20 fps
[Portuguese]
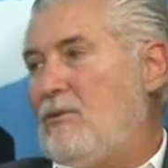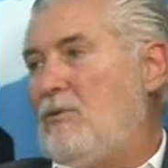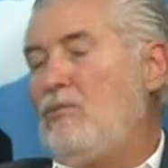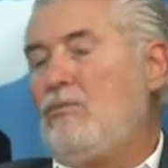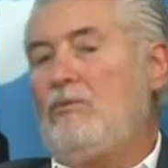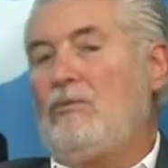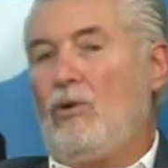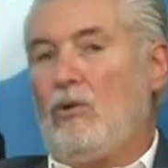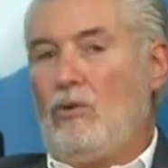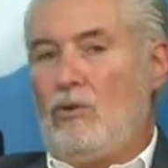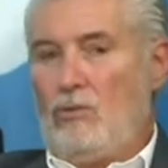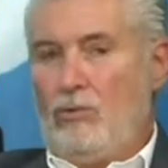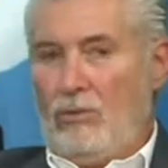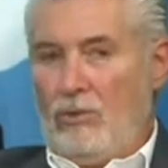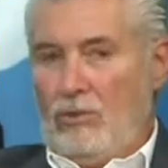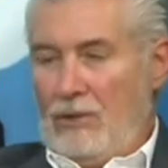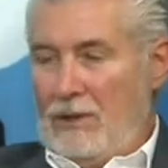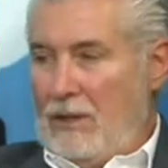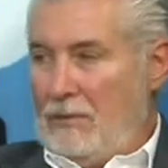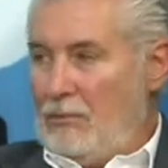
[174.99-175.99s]
com
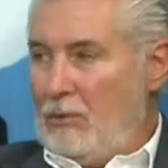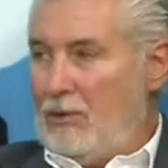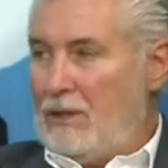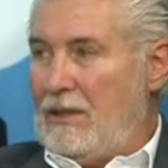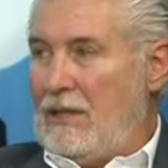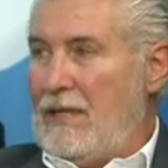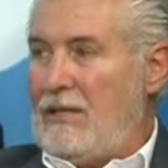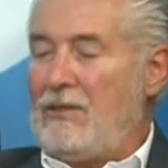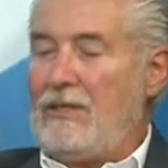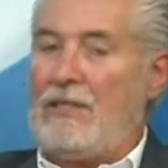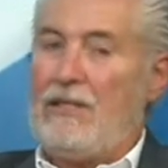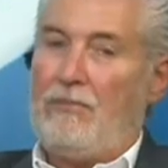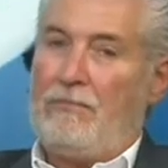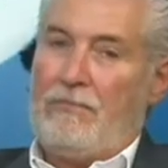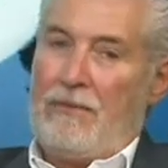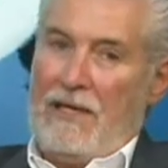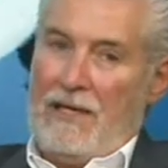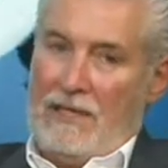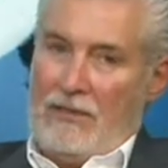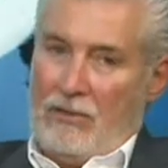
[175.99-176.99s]
outros deputados, que eu
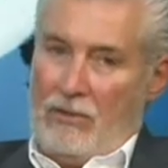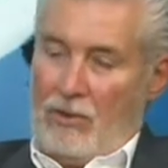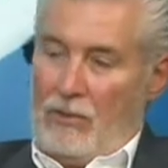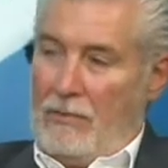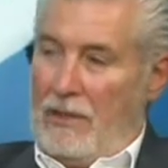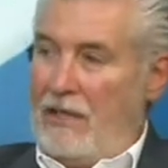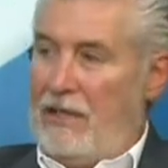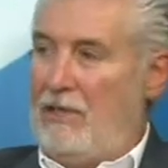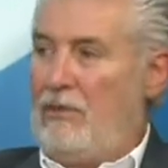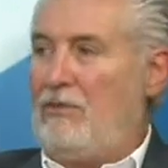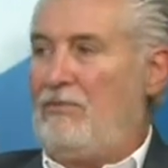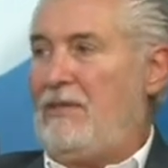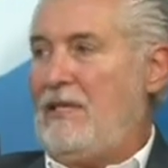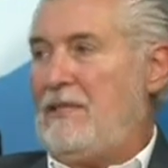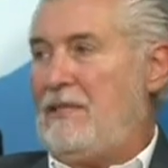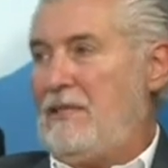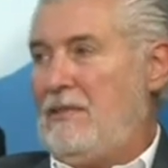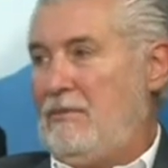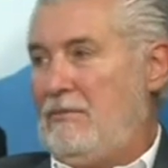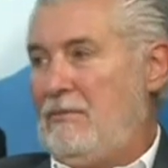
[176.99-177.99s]
penso numa
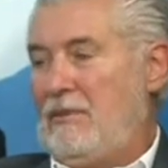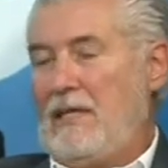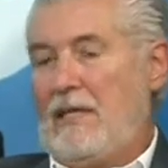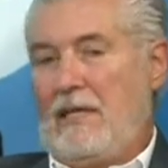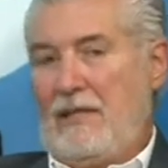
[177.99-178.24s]
renovação